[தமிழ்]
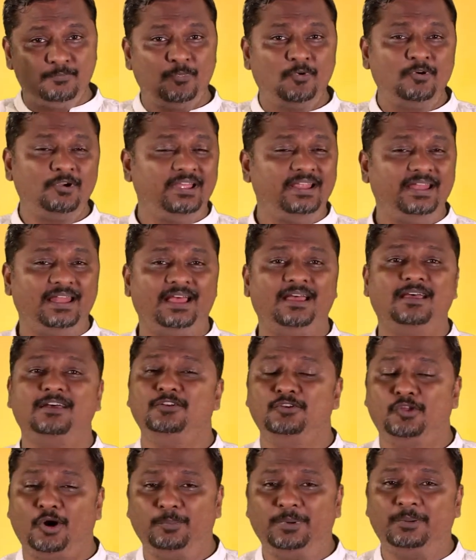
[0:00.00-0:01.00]
மூளையில்
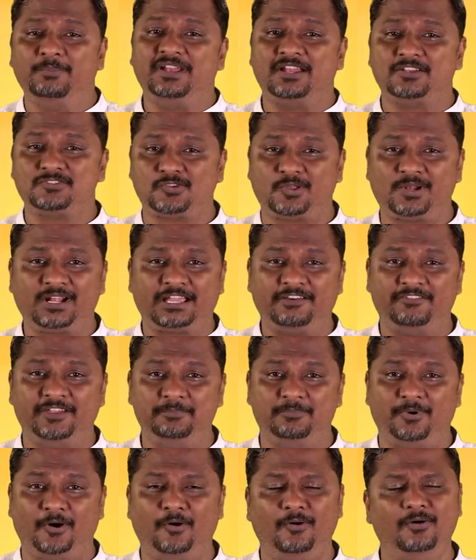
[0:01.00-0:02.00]
டோப்பமினை சுரக்க
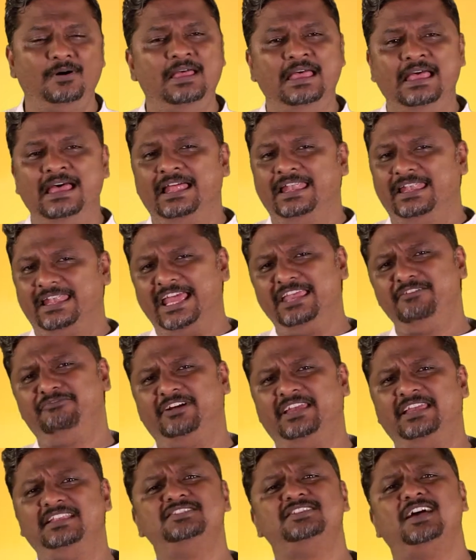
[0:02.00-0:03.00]
வைப்போம்
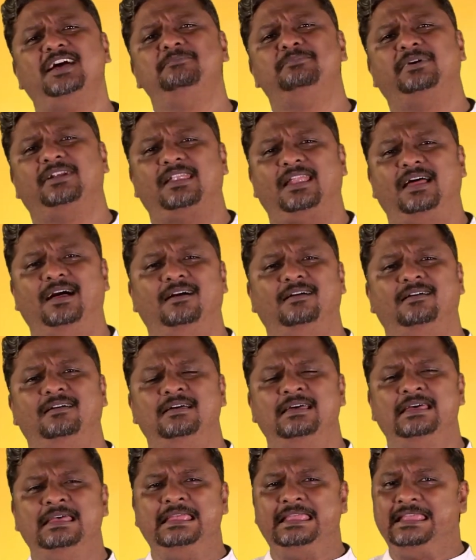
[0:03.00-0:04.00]
லைஃப்பை என்ஜாய் பண்ணலாம்
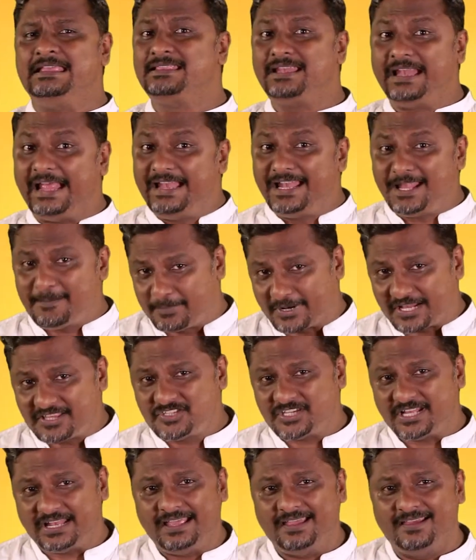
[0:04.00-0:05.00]
இதில் என்ன
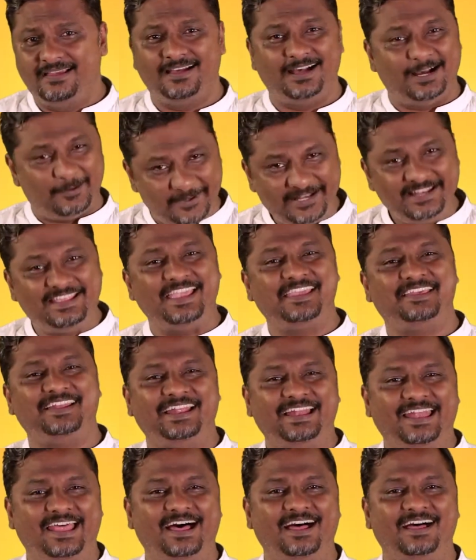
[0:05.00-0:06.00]
பிரச்சனை அப்படின்னு
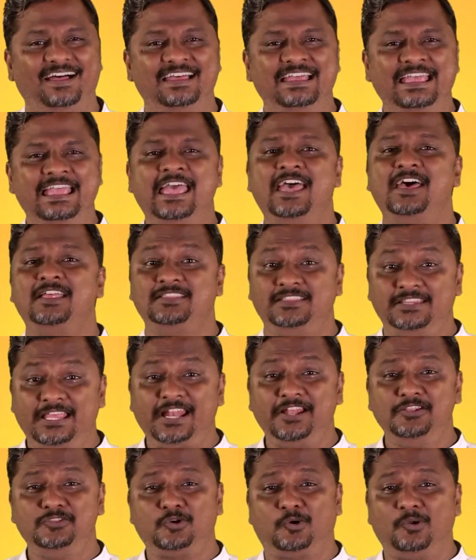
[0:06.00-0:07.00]
கேட்குறீங்களா
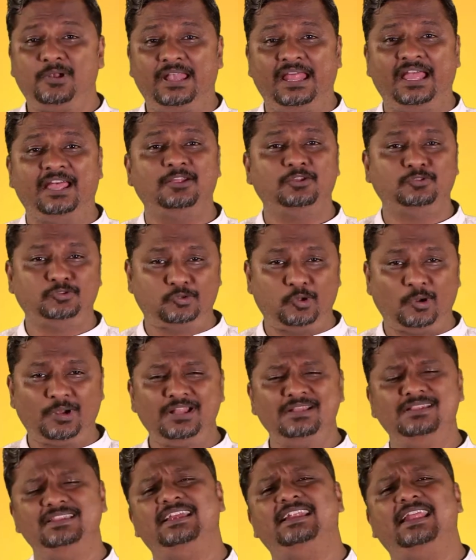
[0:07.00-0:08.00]
தெரிந்து கொள்ள
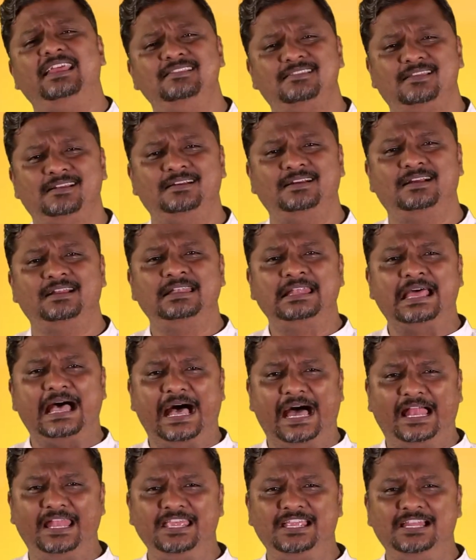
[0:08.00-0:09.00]
தொடர்ந்து இணைந்திருங்கள்
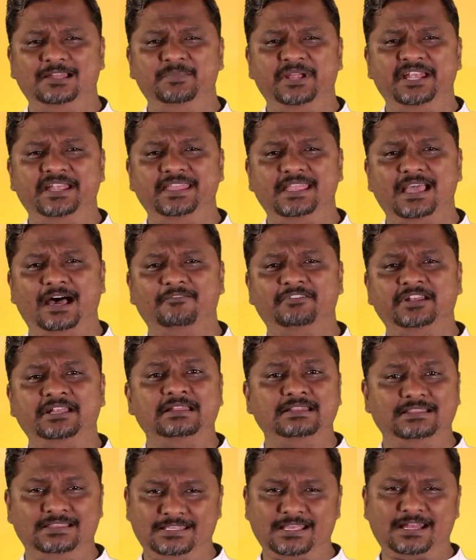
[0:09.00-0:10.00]
அலைகள்
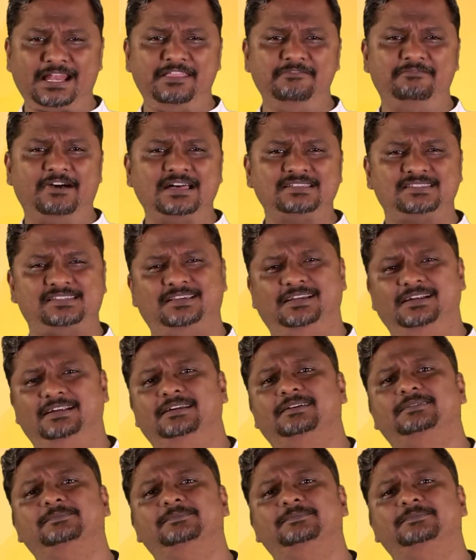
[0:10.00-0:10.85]
மீடியாவின் திரைவாசிகள்